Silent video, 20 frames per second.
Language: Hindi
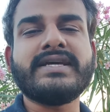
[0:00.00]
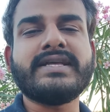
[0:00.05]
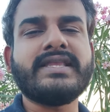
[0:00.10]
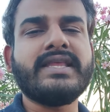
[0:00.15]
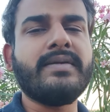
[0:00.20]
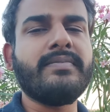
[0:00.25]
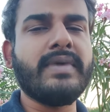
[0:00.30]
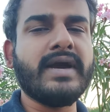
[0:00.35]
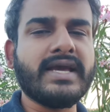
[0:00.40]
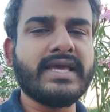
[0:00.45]

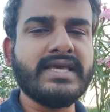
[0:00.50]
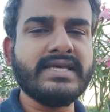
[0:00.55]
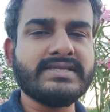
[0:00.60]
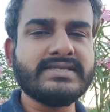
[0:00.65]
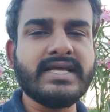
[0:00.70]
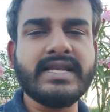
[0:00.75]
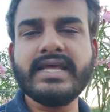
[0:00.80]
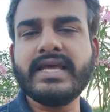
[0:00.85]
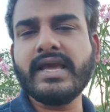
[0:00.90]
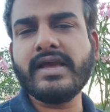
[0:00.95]
सकती है बाकी
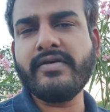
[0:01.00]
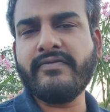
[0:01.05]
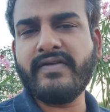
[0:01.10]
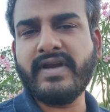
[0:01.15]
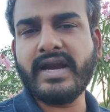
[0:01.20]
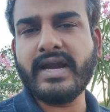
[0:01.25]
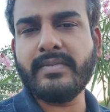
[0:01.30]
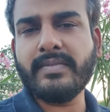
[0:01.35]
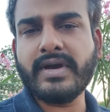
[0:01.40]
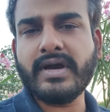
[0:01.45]
इस तरीके की
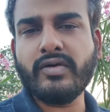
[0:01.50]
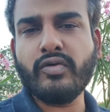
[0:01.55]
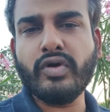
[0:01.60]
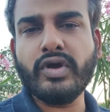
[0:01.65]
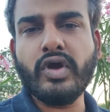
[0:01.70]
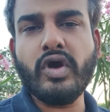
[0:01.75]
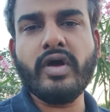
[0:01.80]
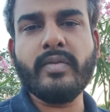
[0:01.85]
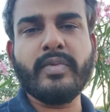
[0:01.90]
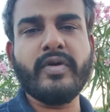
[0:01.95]
फ्रीडम का
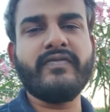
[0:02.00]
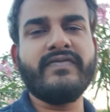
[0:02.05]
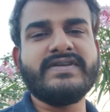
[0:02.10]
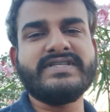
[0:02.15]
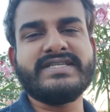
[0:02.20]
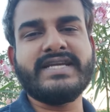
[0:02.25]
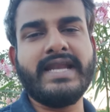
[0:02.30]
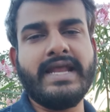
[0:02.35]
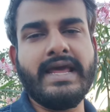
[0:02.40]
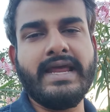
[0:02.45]
कोई और
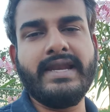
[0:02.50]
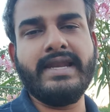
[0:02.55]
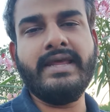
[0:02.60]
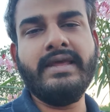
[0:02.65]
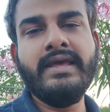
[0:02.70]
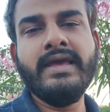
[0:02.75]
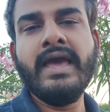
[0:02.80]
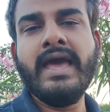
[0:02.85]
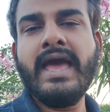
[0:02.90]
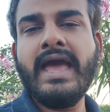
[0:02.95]
प्रोफेशन है नहीं